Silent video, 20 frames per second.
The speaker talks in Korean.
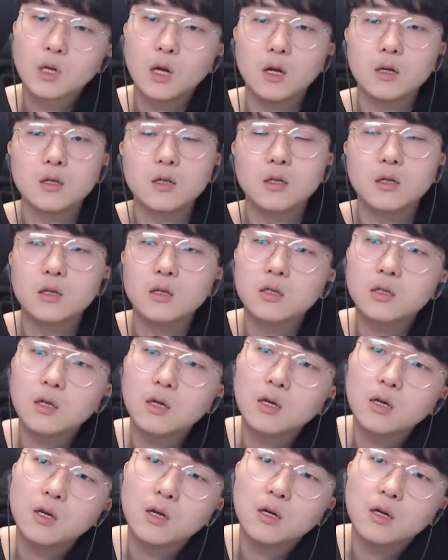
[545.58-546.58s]
아니
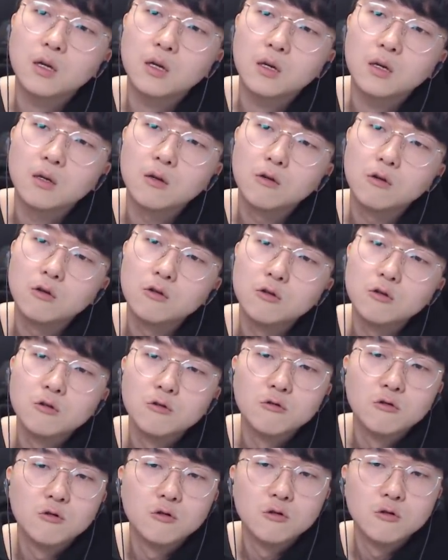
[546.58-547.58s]
이제
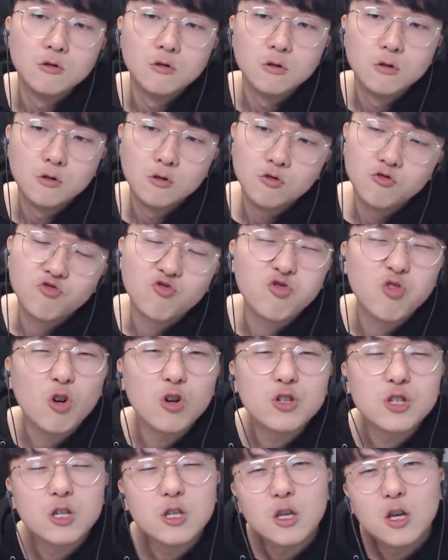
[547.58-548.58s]

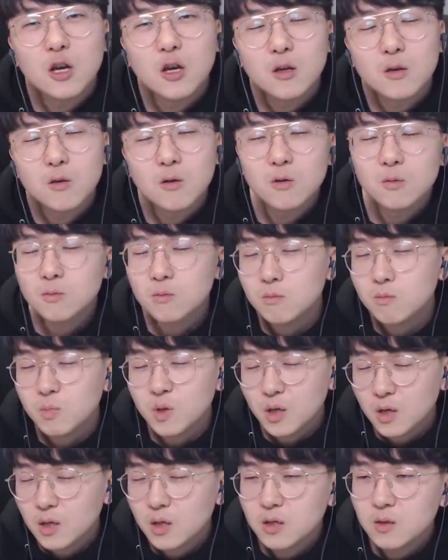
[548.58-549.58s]
부엌신이야넌
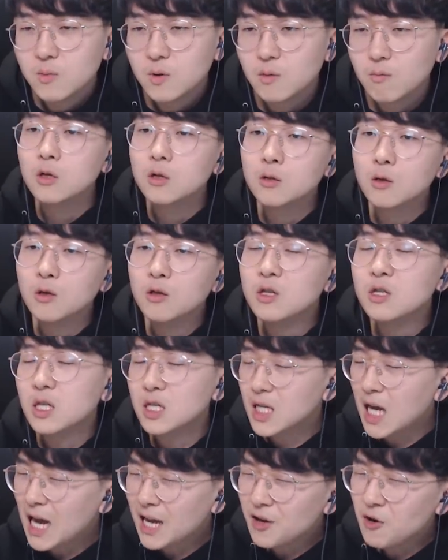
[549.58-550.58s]
미안하지만 너는 이제
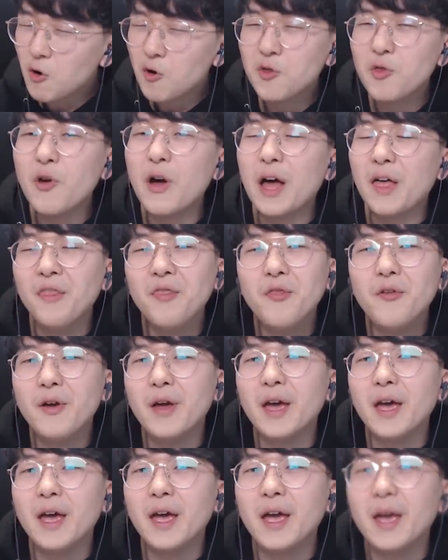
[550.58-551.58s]
상위권도 안
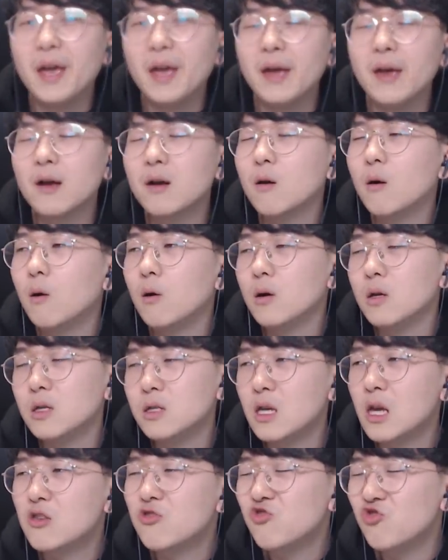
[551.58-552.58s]
돼. 거의
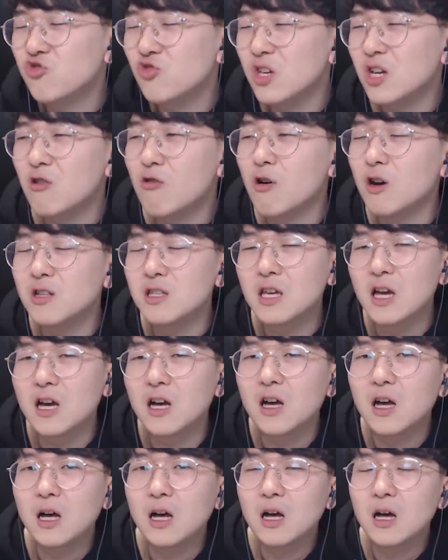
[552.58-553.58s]
이제
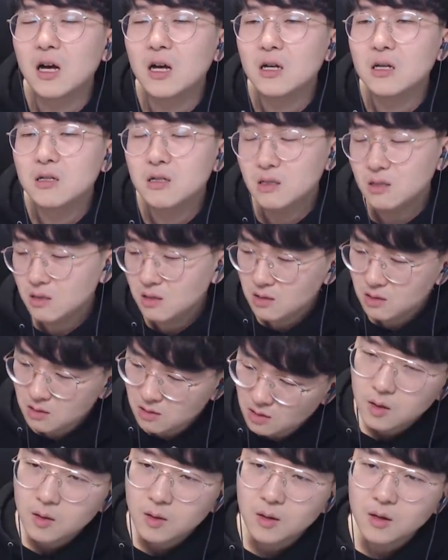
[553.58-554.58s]
중위권이야. 응?
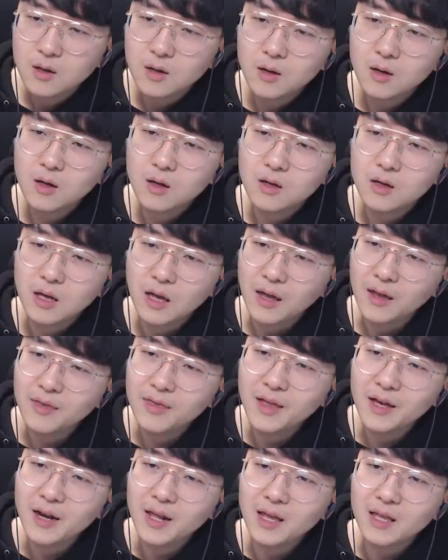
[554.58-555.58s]
어,
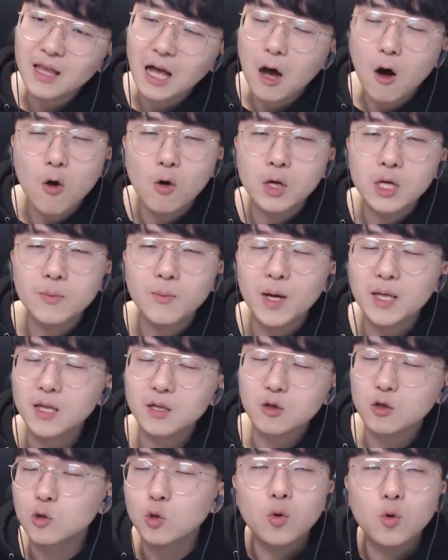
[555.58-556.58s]
옛날에 나오기만
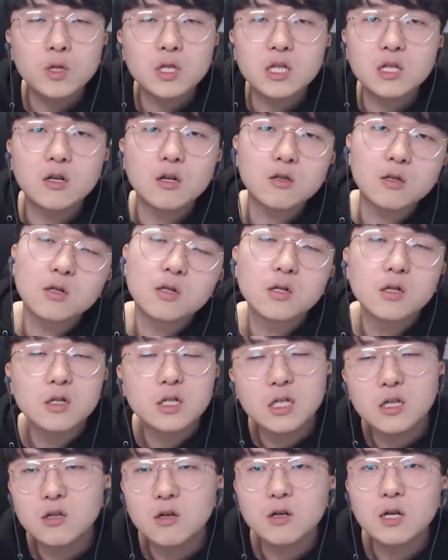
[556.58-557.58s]
해도 소리 질렀던 그
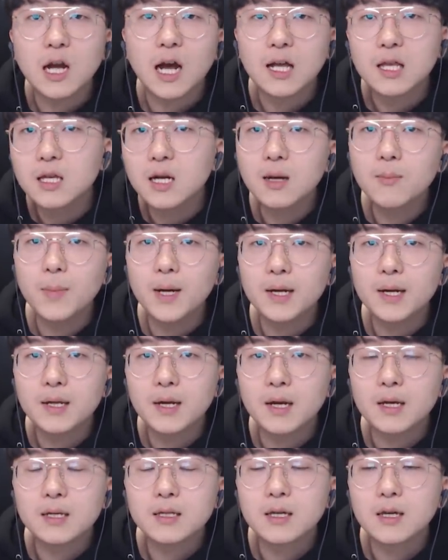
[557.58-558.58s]
시절이 아니란
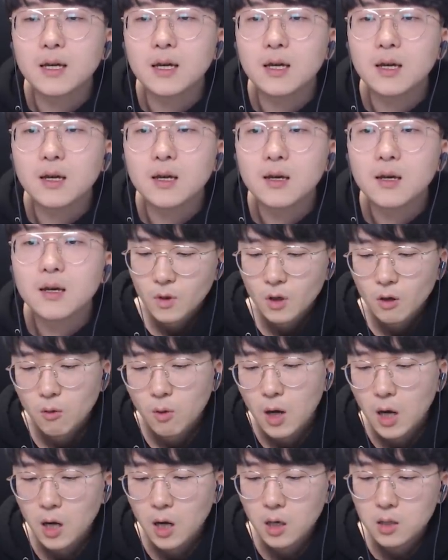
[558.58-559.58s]
말이야, 이제.
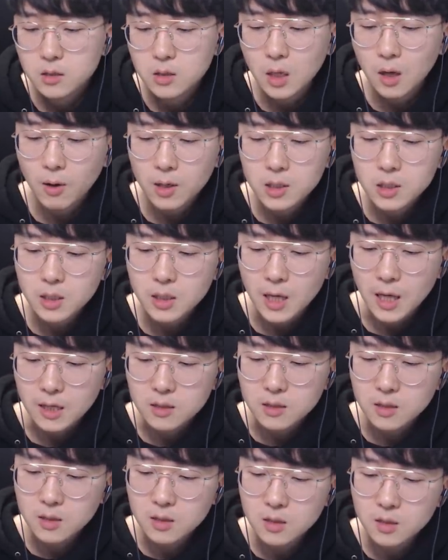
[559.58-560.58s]
와, 근데 확실히
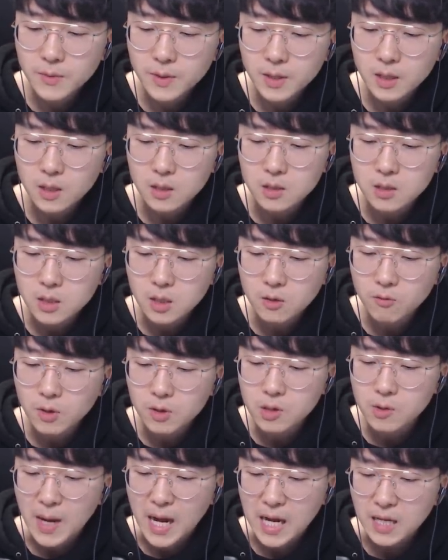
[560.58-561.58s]
S등급이 등장
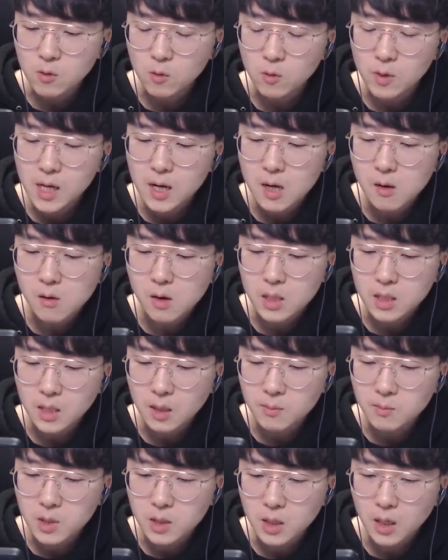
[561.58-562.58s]
확률이 많이 올라간 것 같긴
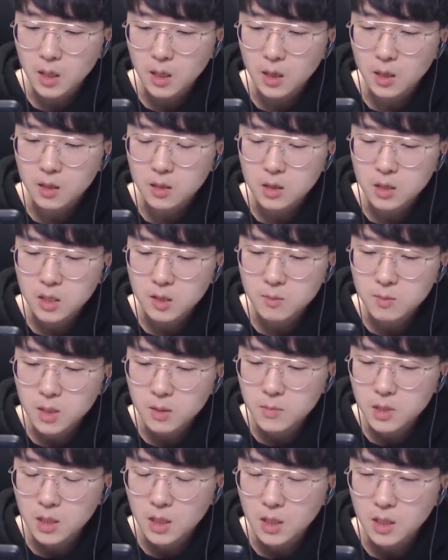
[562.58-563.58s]
합니다. 이제
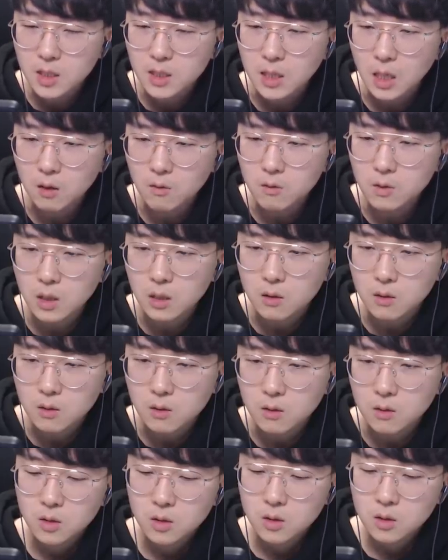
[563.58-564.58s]
심심치 않게
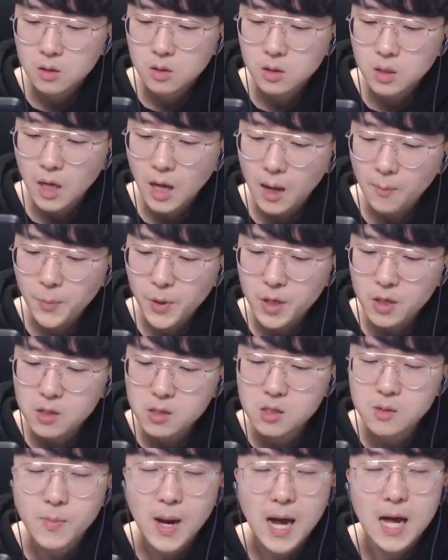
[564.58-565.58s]
나오네요. 근데 하필
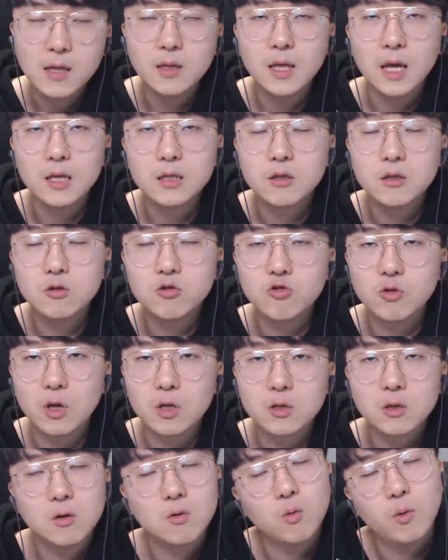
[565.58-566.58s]
그 많은 S
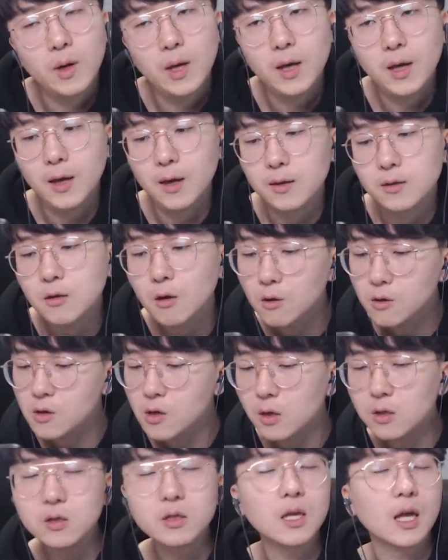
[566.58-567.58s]
중에서 왜
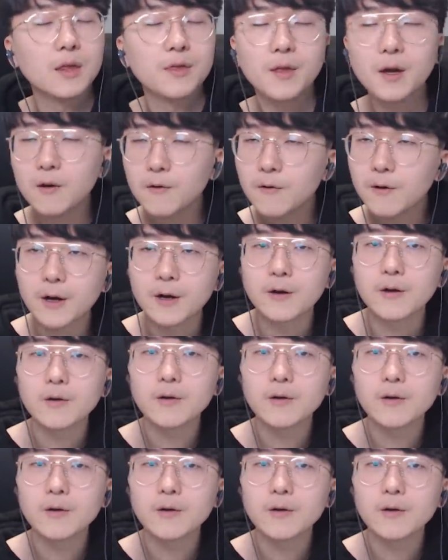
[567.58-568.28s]
설련은 안 나올까요?